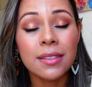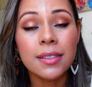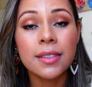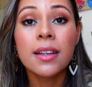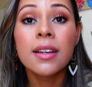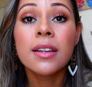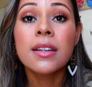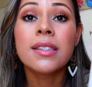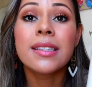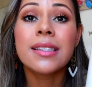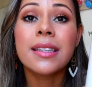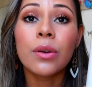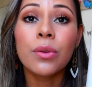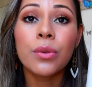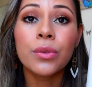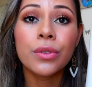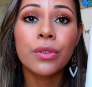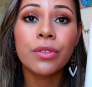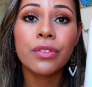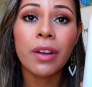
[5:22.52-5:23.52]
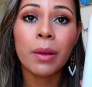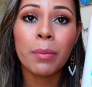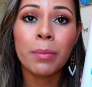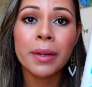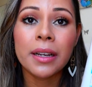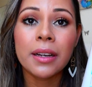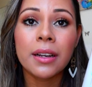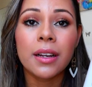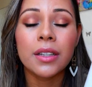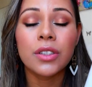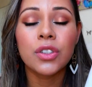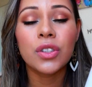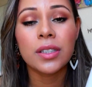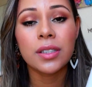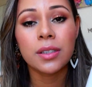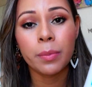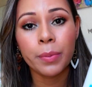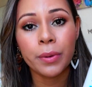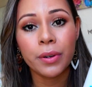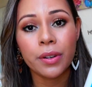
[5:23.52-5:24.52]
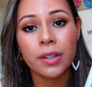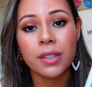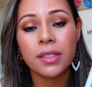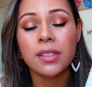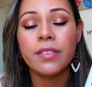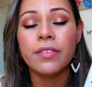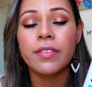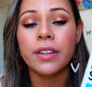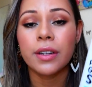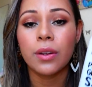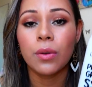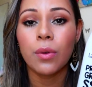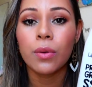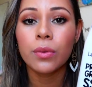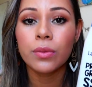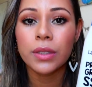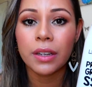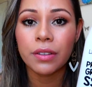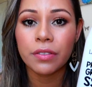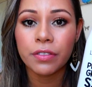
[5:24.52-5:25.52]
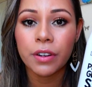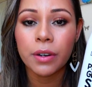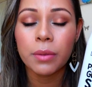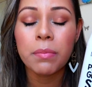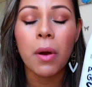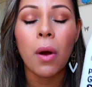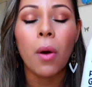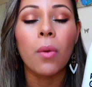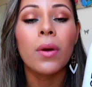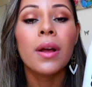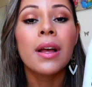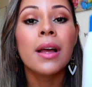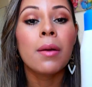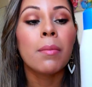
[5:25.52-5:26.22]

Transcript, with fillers: Mas, segundo o fabricante, essa progressiva não contém formol,